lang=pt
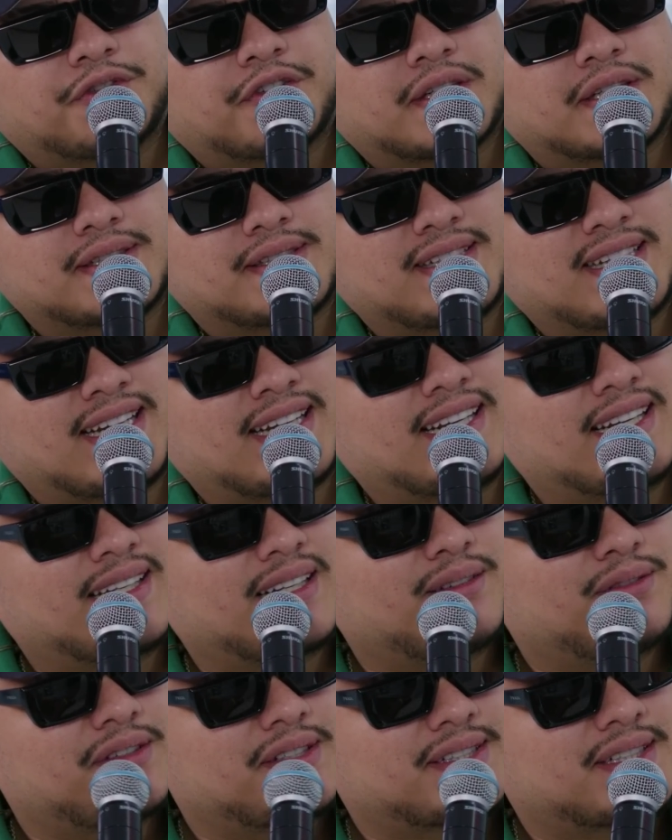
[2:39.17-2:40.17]
falar assim: ah, nada a
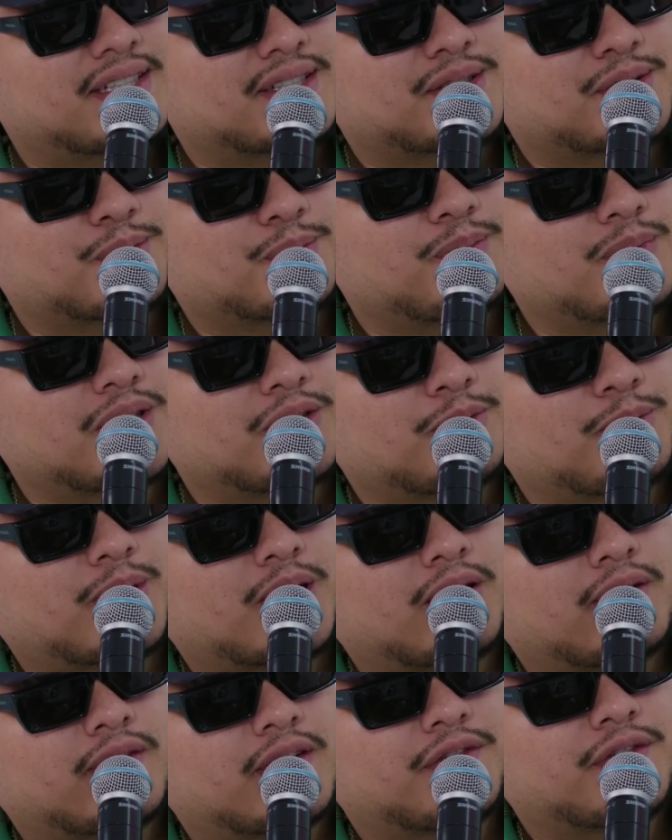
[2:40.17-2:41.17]
ver, você acha que o Mano
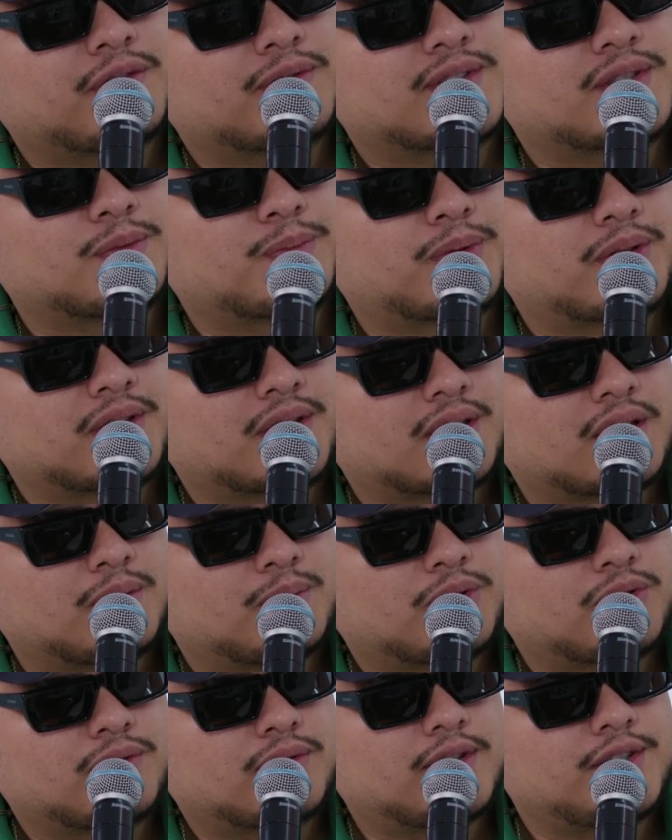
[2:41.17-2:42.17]
Brown vai vir no seu programa,
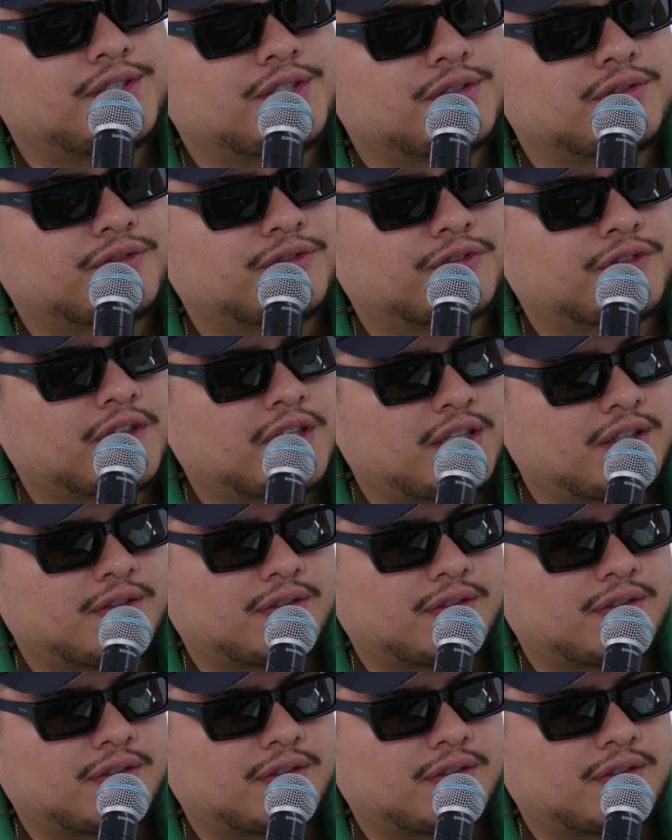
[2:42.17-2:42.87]
o gordinho feio?